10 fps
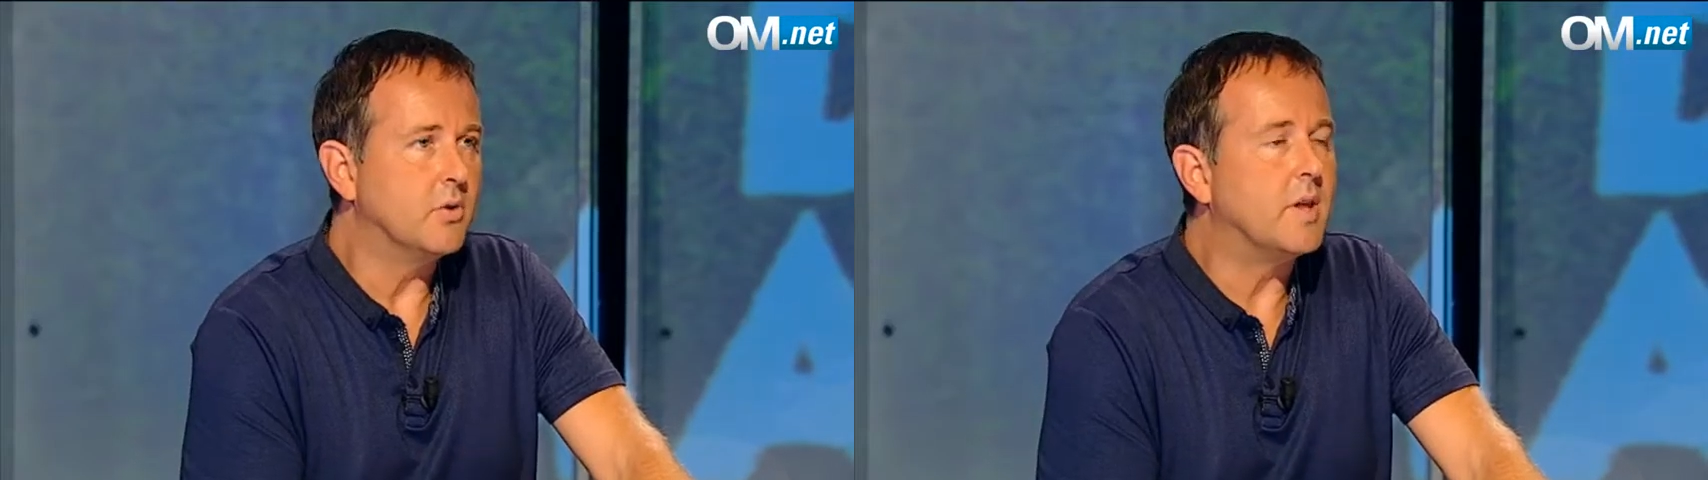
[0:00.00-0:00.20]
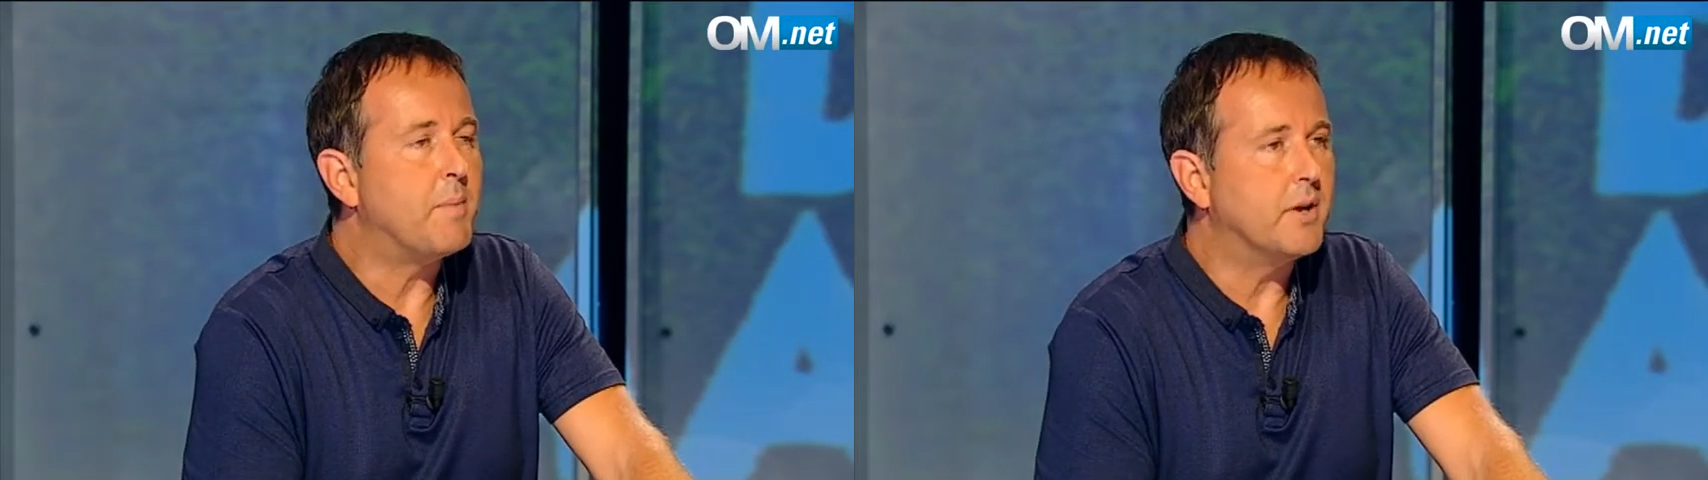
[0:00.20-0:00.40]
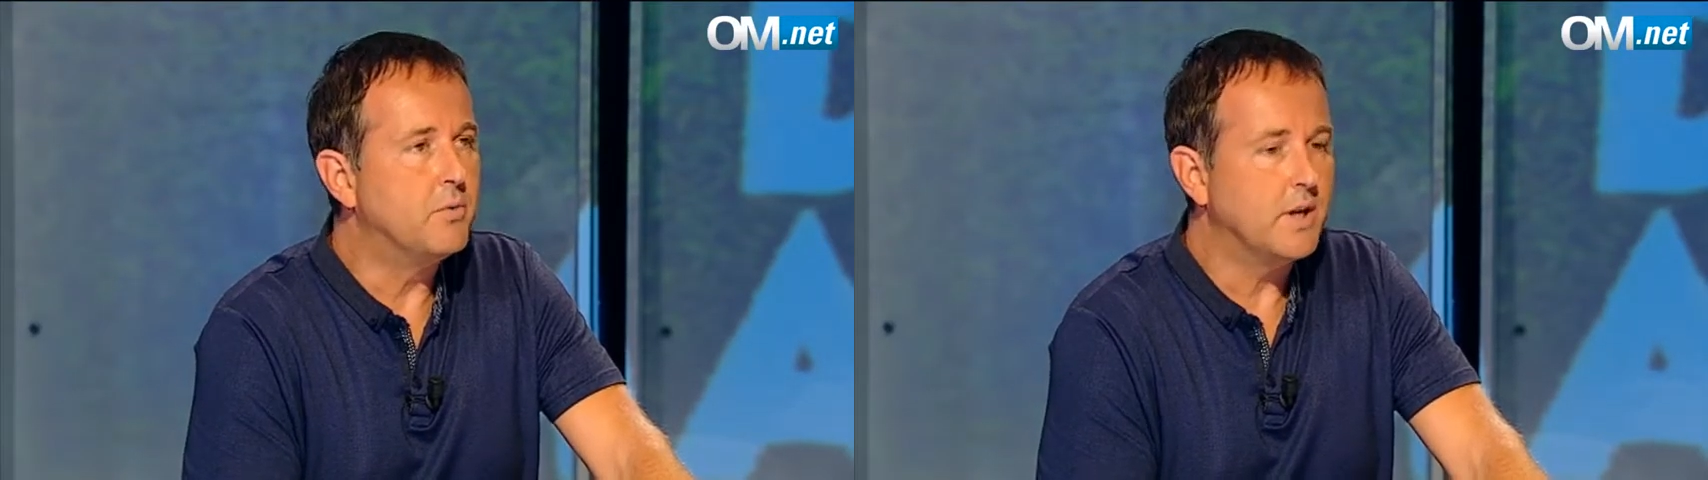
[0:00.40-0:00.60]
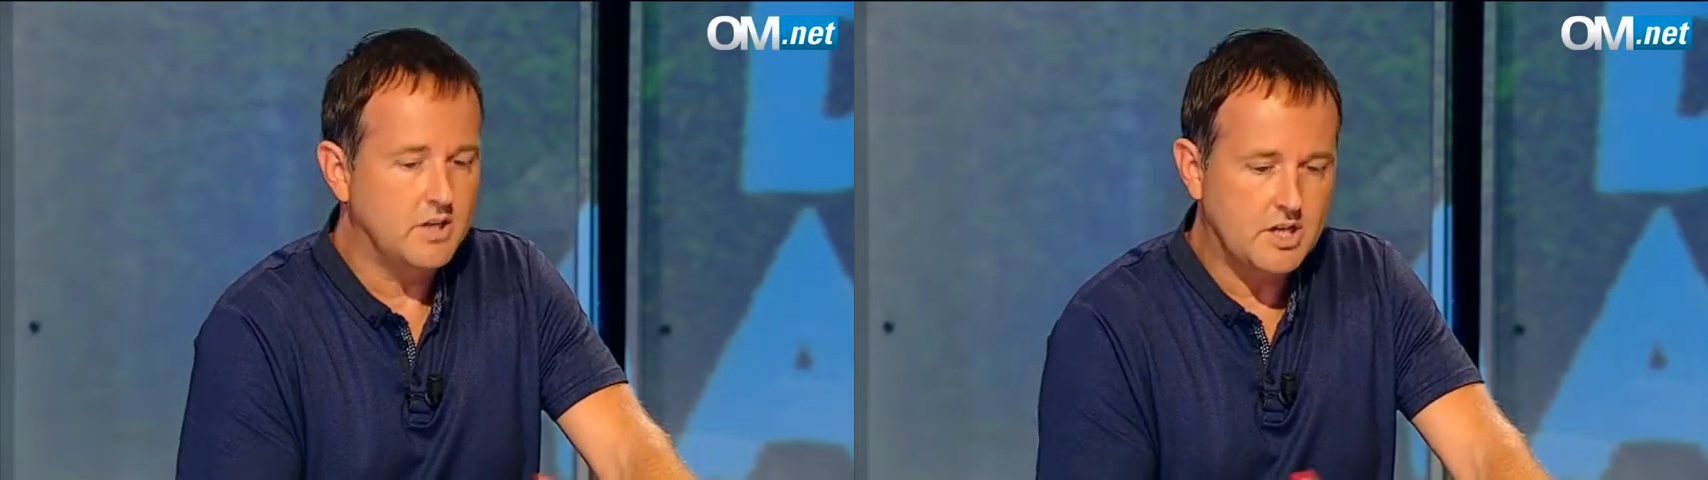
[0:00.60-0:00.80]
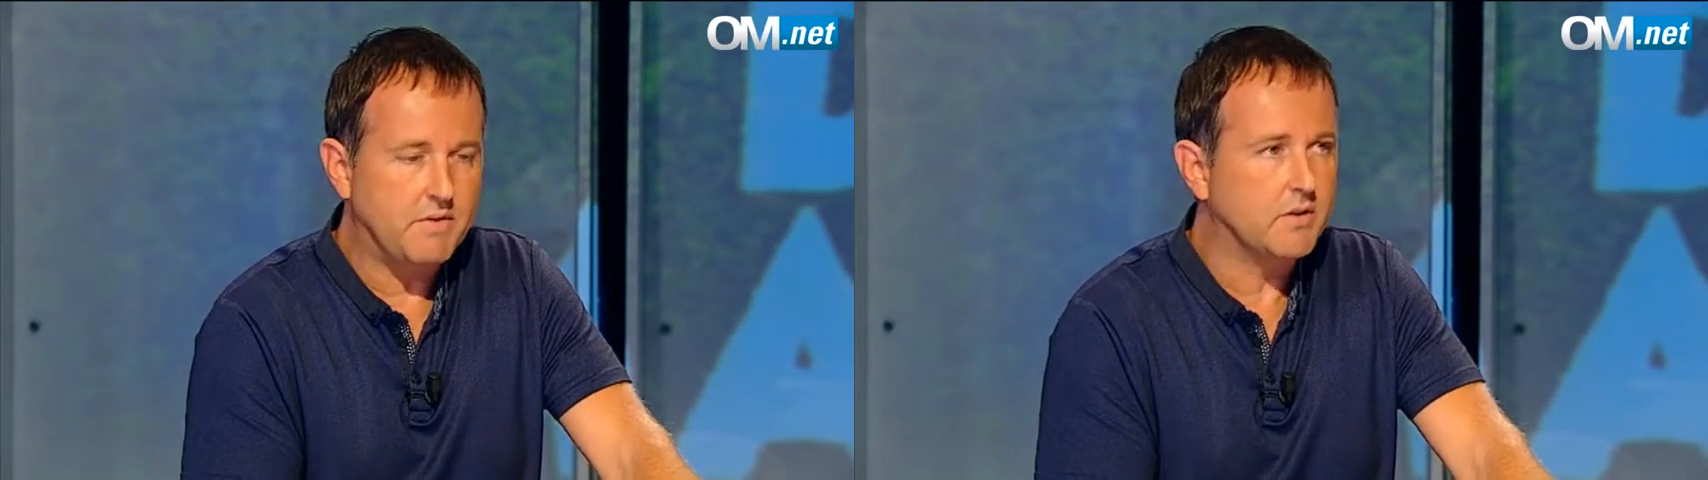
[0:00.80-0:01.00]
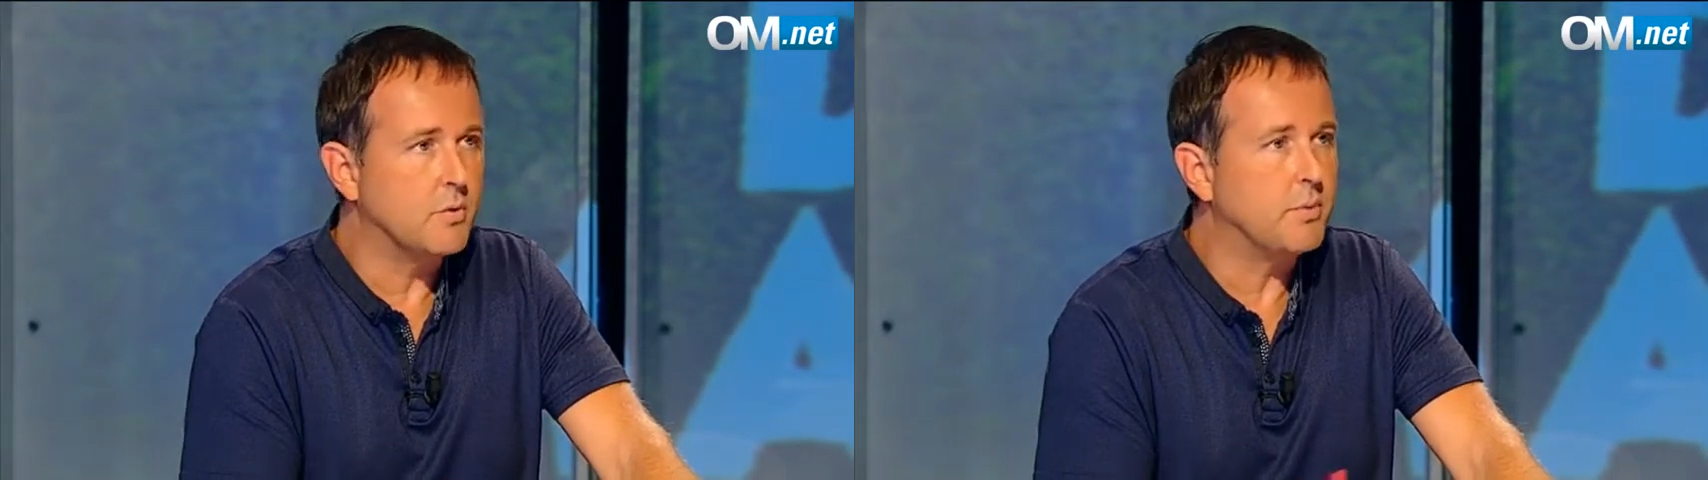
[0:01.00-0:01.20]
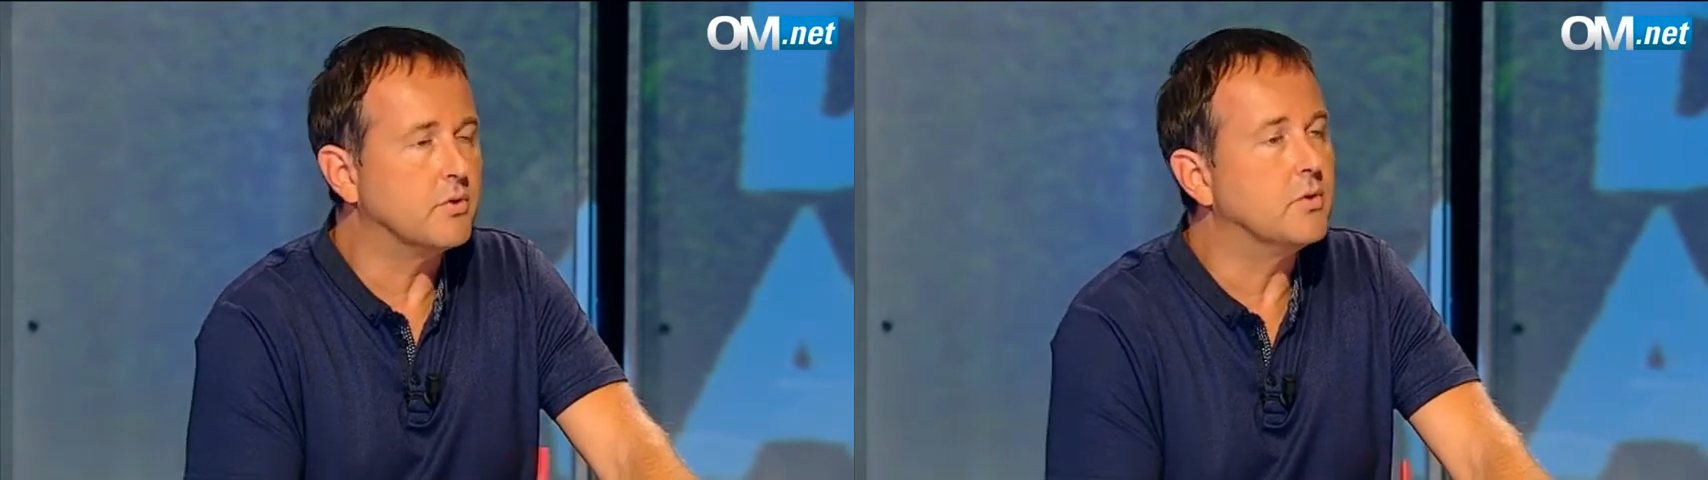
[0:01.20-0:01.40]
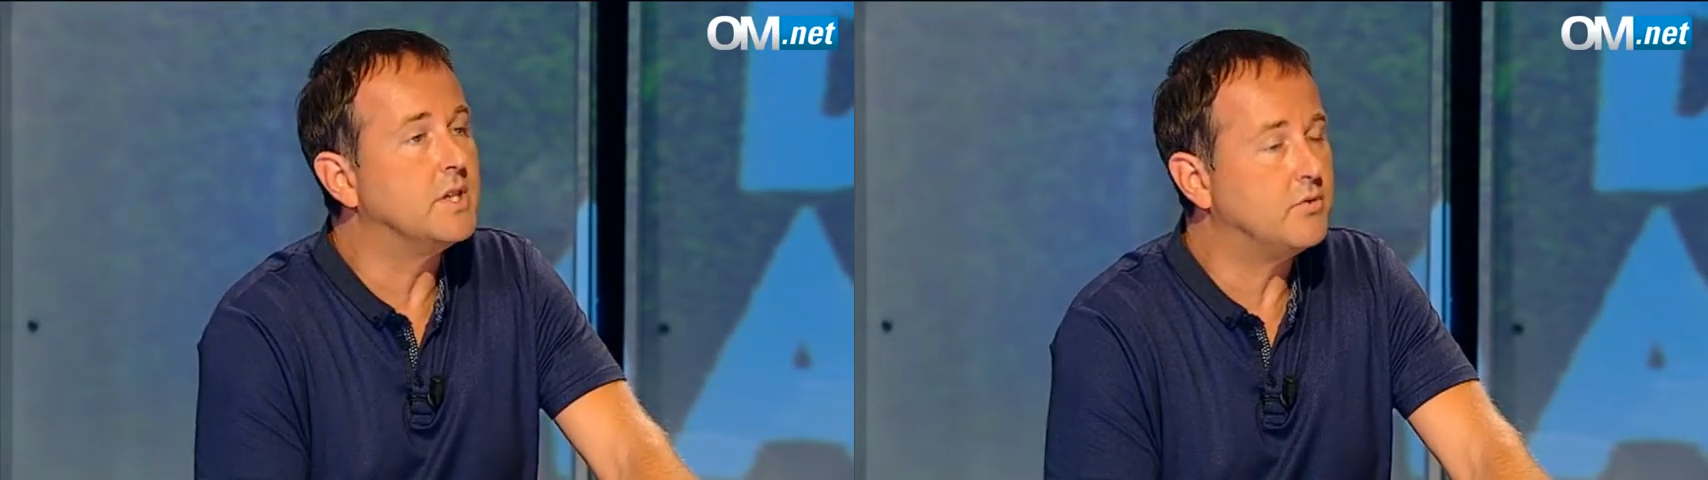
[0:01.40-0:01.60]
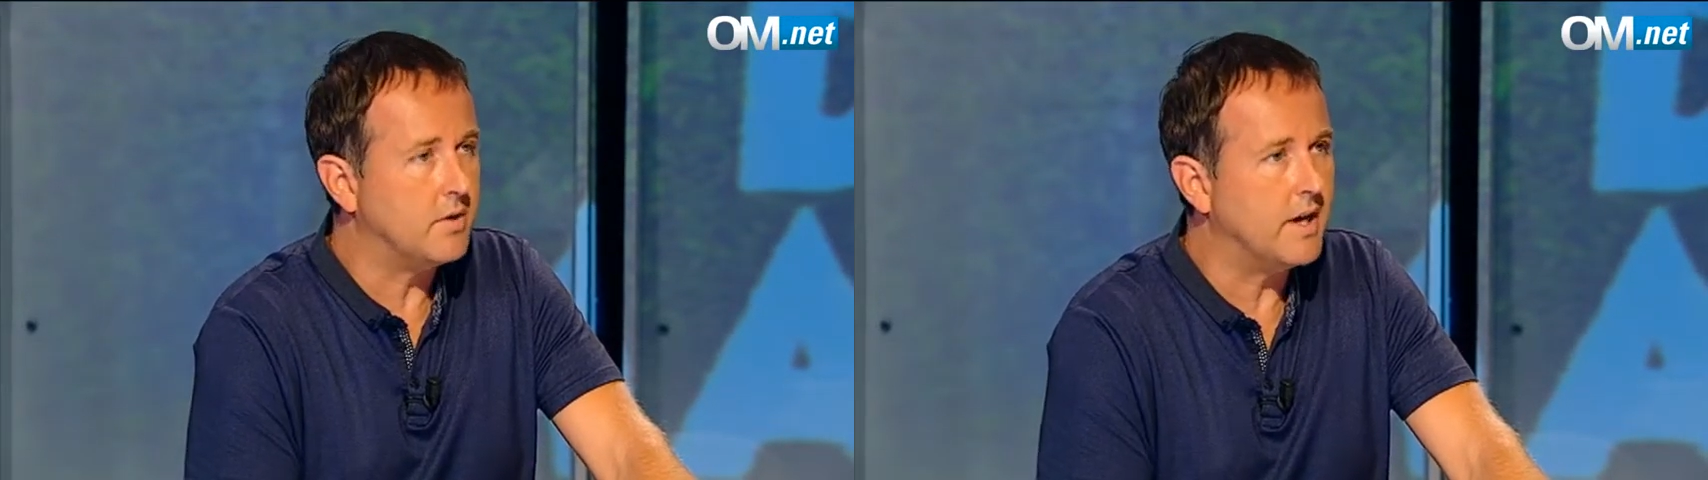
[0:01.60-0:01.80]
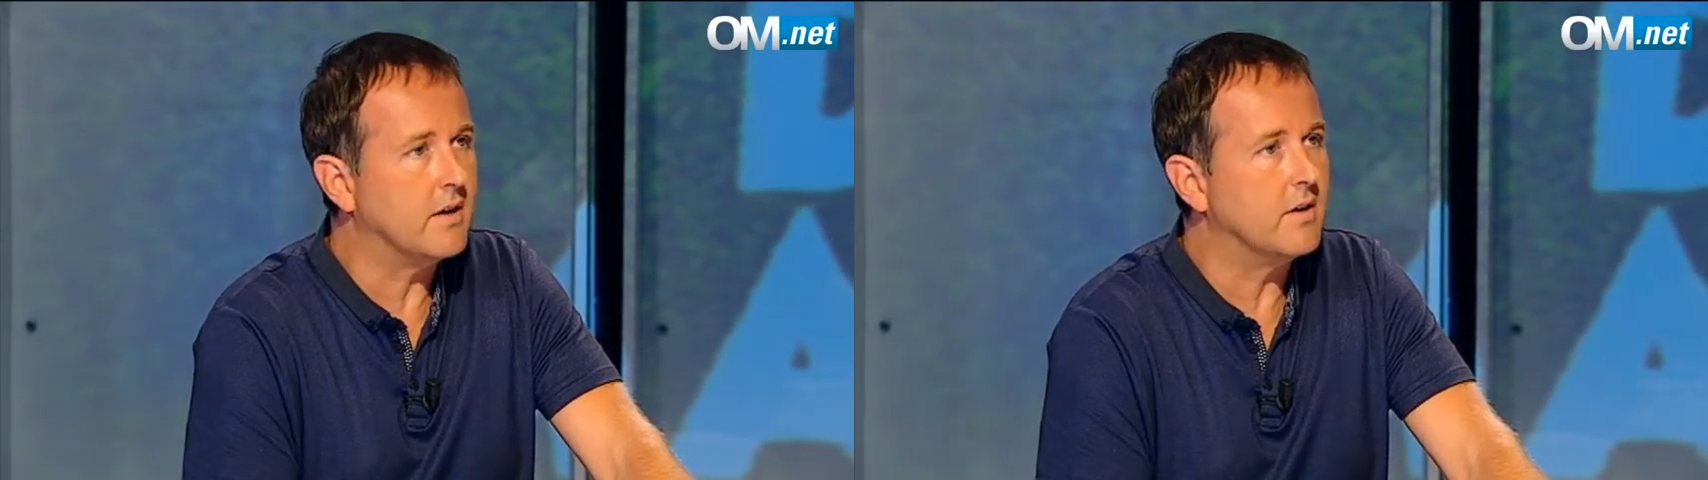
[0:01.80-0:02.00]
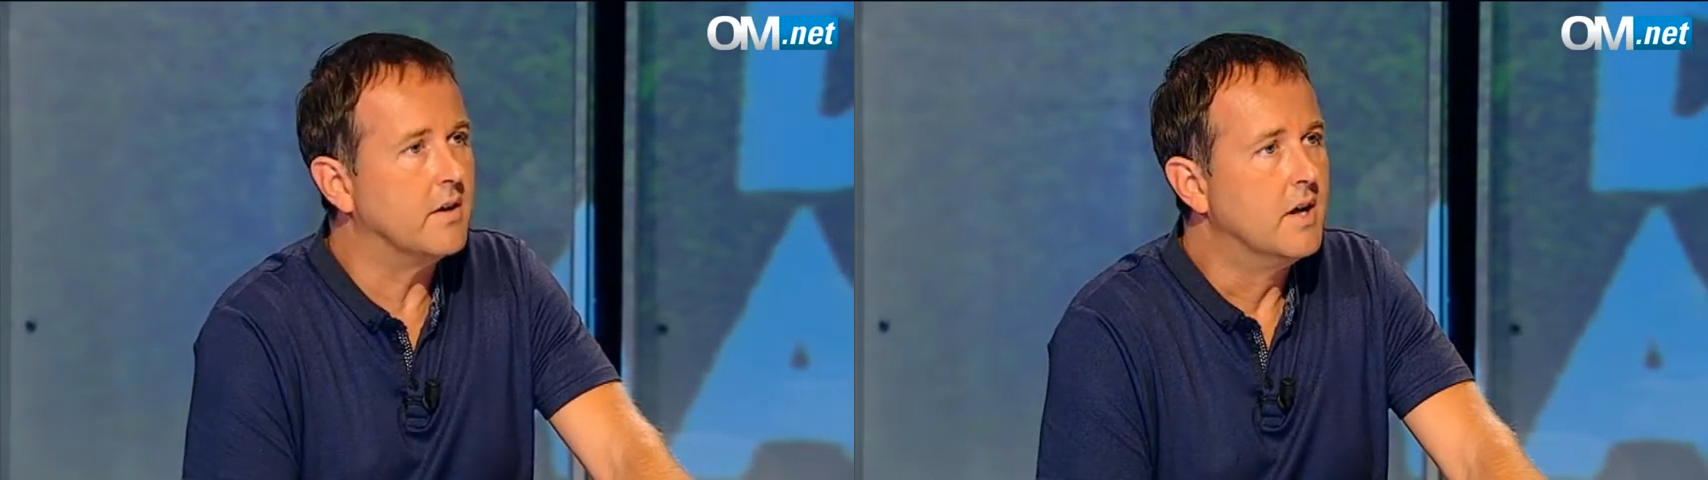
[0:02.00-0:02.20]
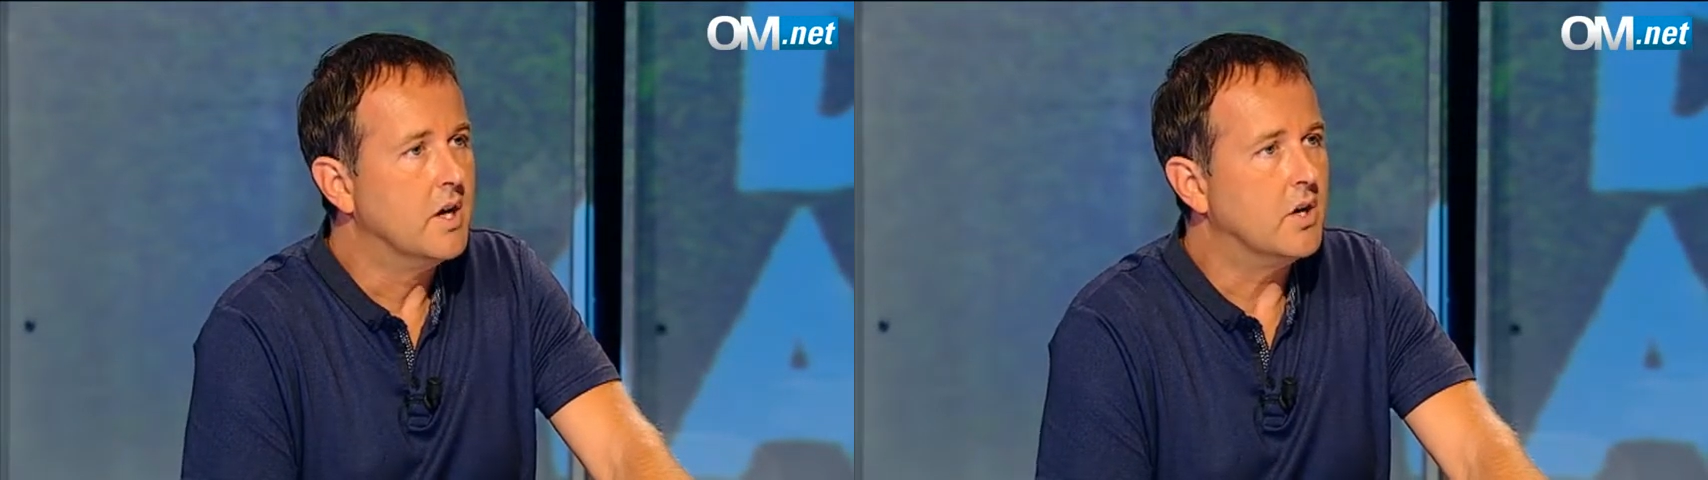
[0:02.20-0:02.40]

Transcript: t'épanouir déjà avec ce poste de titulaire euh,